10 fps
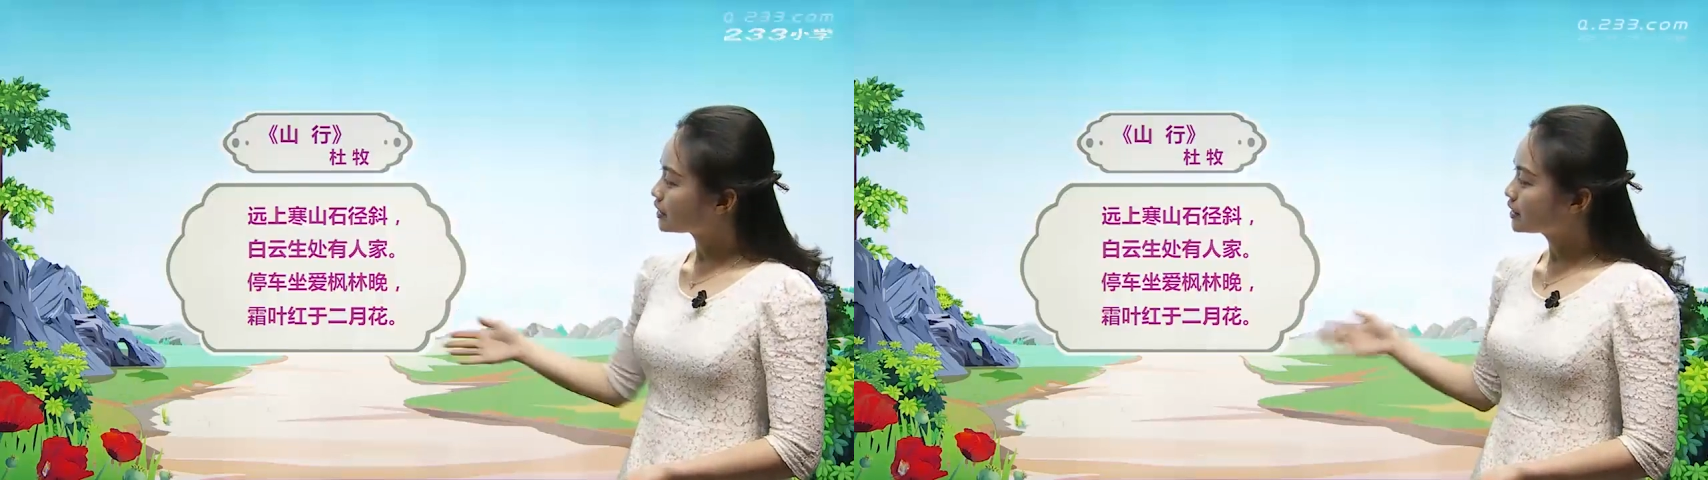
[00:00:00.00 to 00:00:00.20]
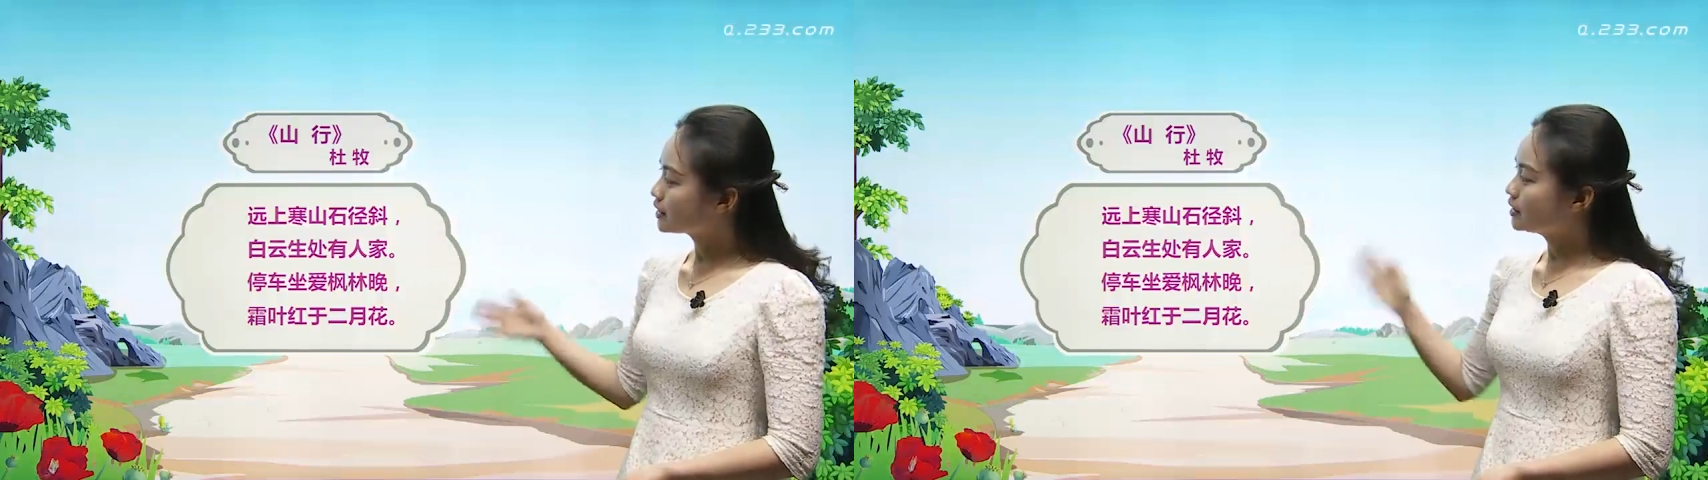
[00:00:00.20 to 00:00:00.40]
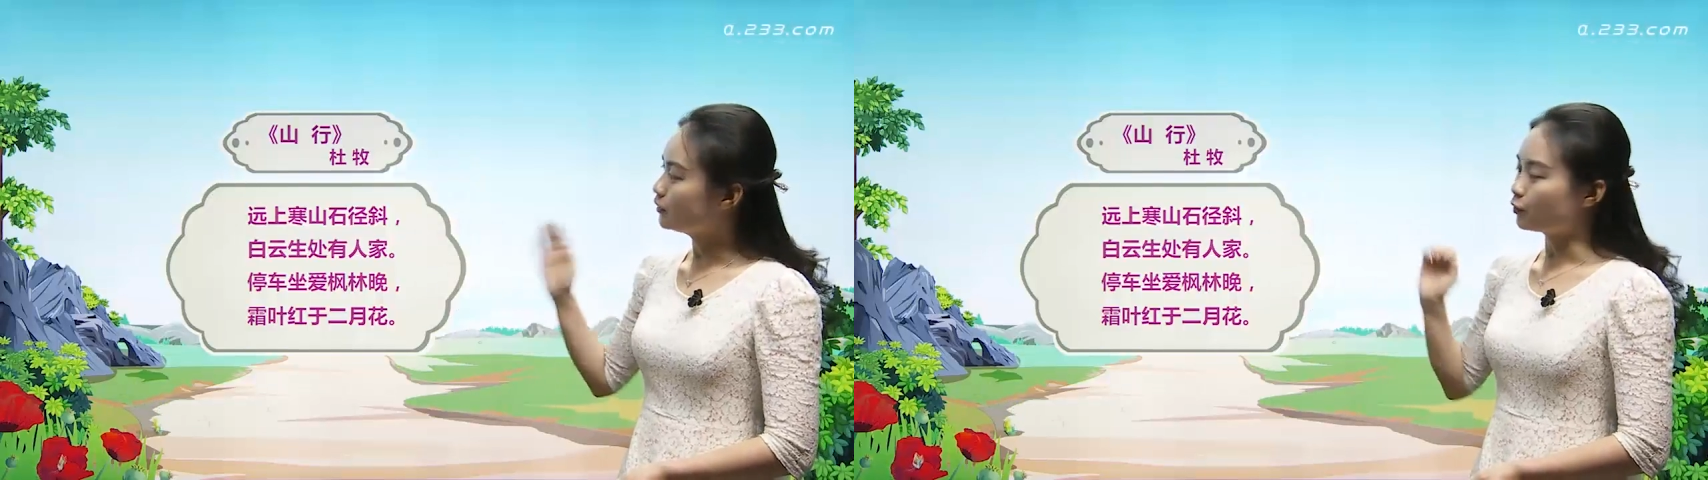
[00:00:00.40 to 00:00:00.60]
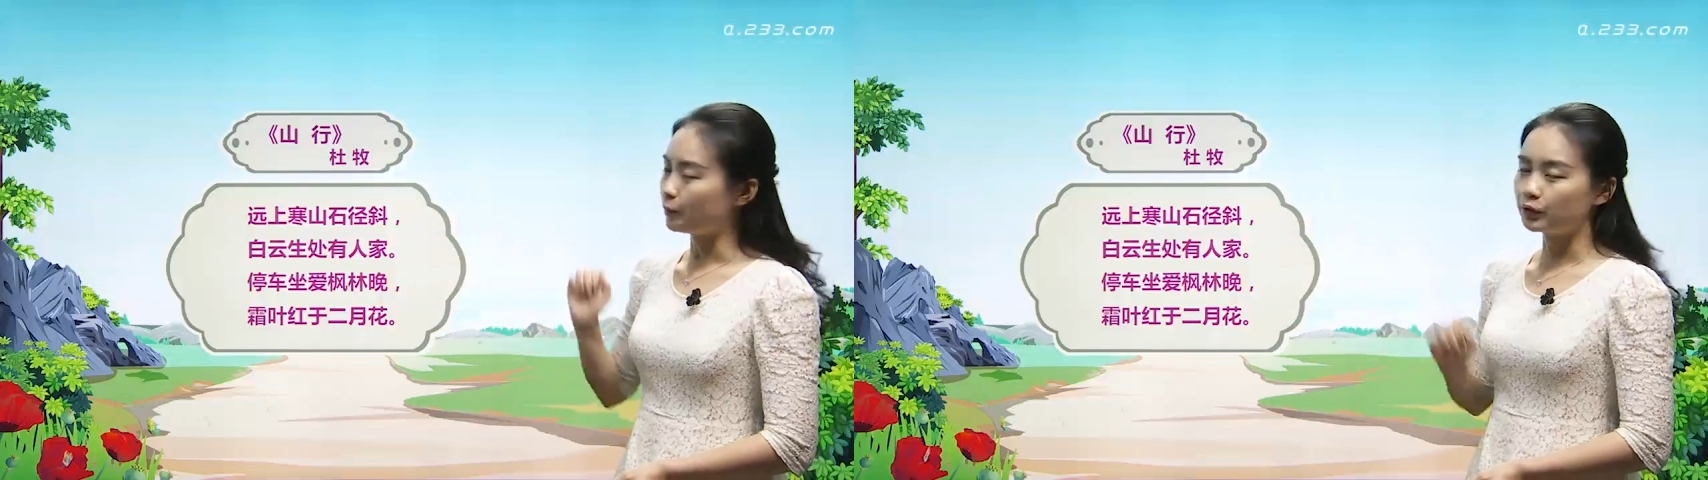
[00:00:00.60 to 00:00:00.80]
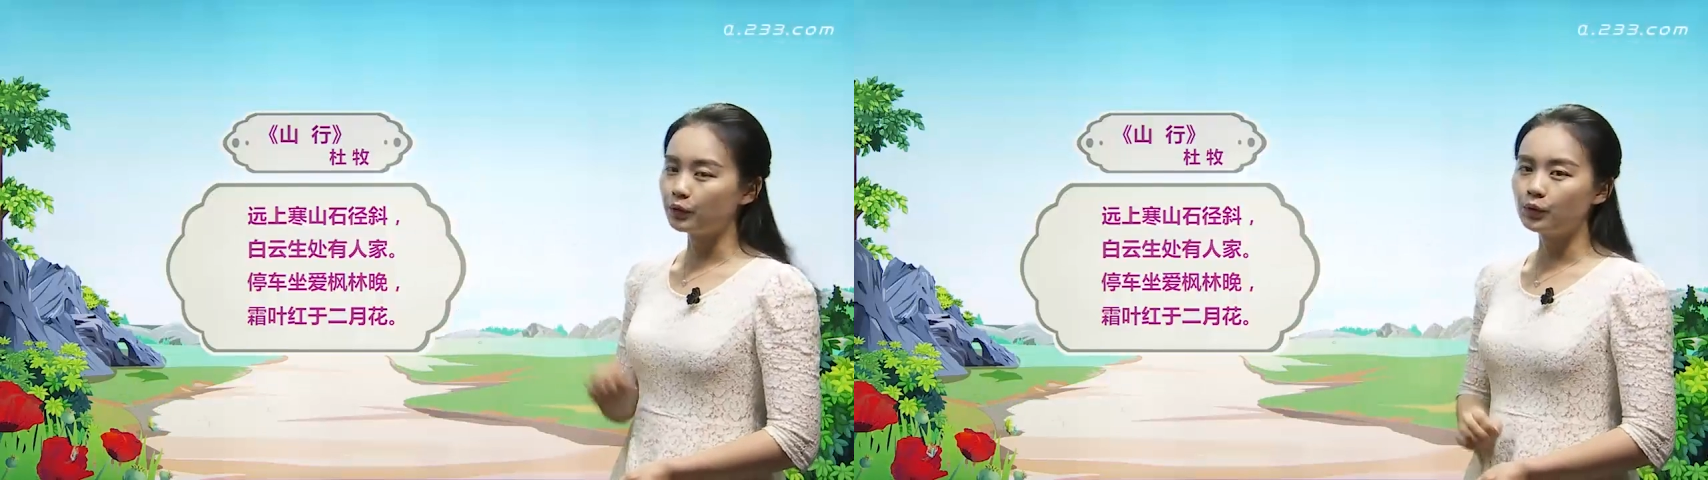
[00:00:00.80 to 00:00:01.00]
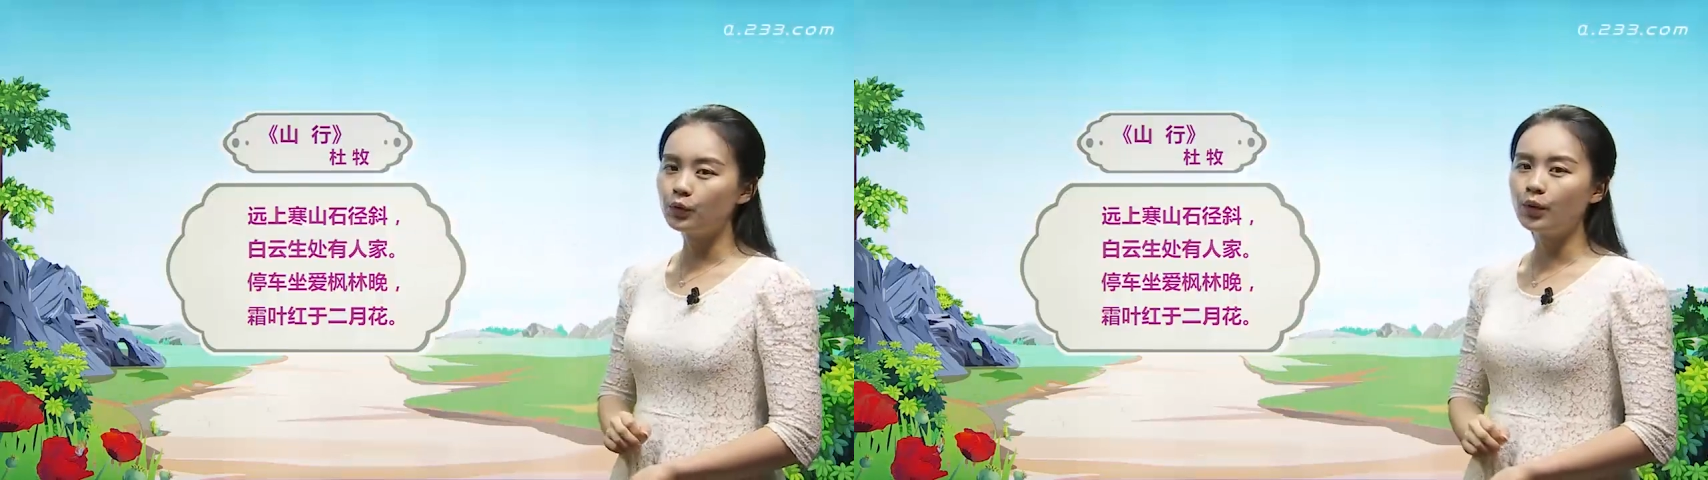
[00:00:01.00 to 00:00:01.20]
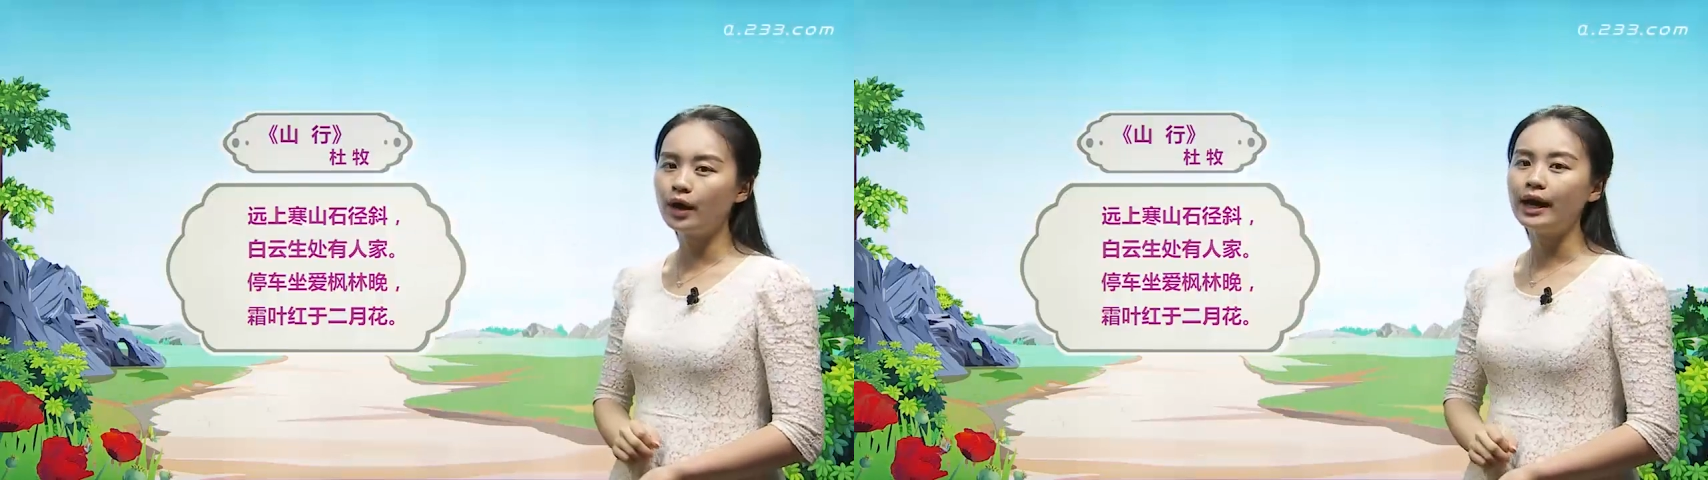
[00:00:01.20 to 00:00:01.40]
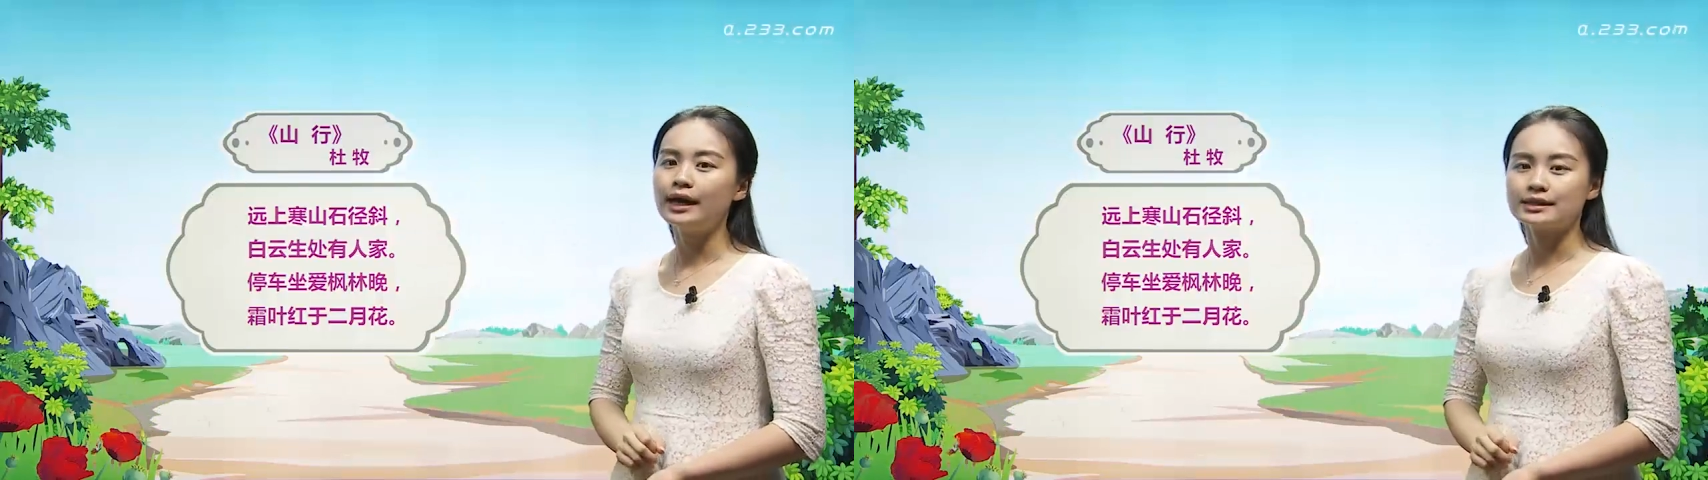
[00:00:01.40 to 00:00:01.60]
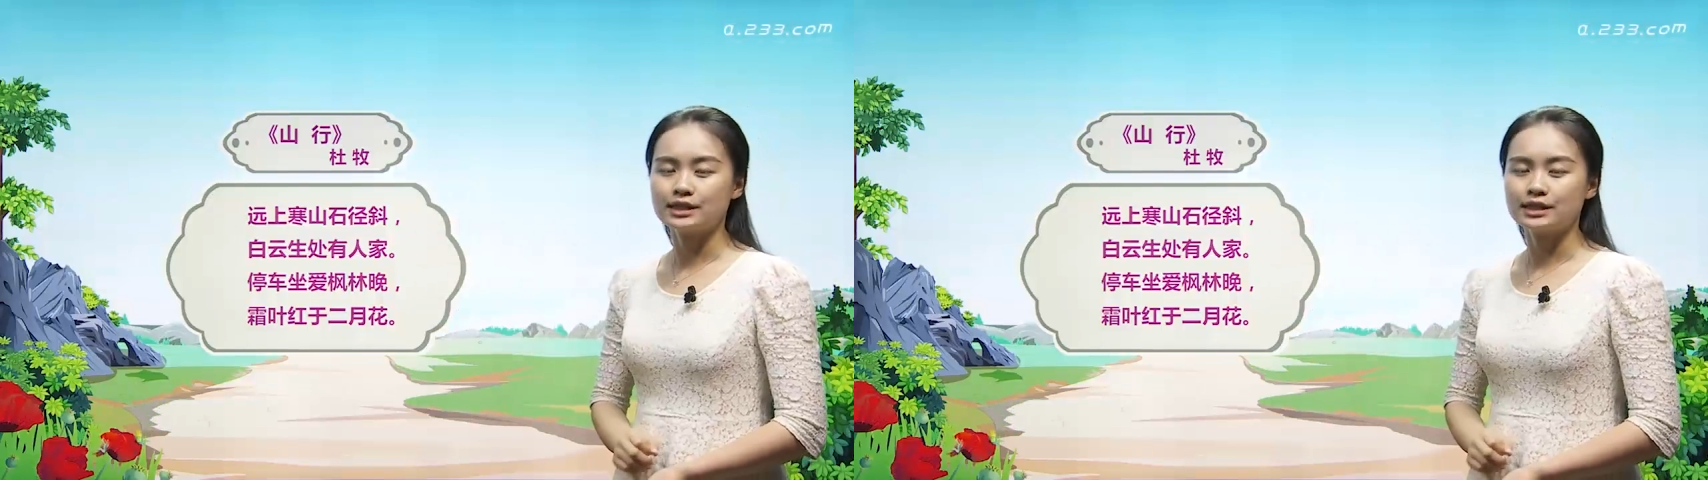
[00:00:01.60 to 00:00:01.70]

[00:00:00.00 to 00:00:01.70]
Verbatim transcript: 诗我们通过